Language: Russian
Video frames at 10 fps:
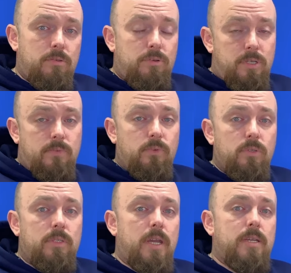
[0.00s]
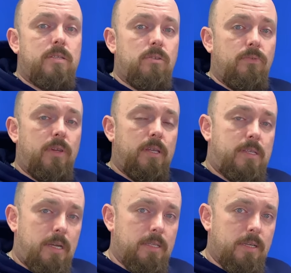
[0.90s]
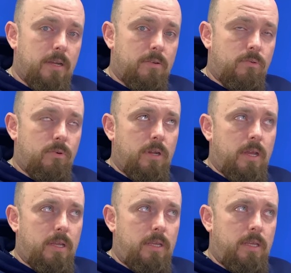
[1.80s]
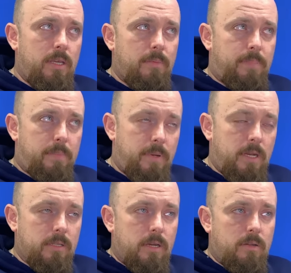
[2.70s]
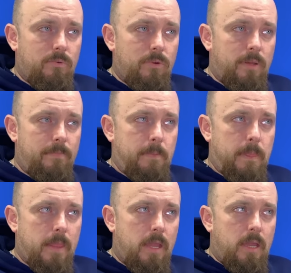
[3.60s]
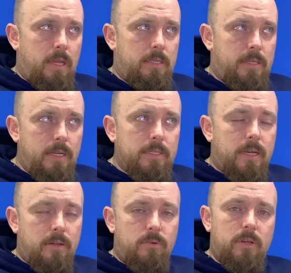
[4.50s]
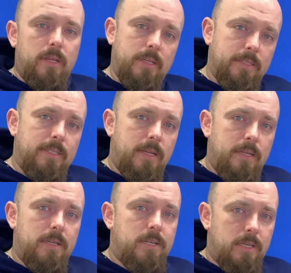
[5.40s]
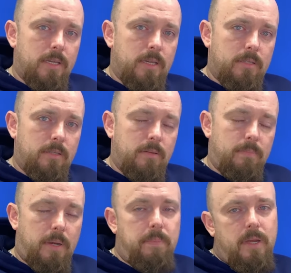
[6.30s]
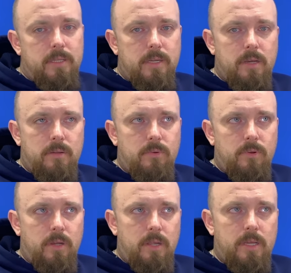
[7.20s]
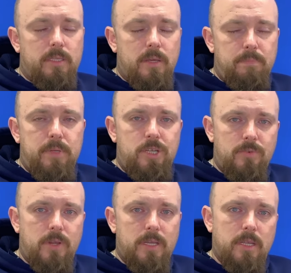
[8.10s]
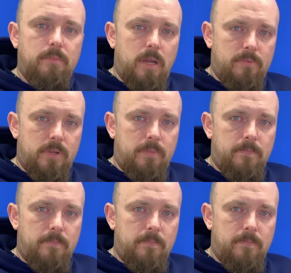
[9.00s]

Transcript: существуют на основе этиленгликоля и пропиленгликоля. Этиленгликоль – это сильнейший яд. Пропиленгликоль – это пищевая добавка.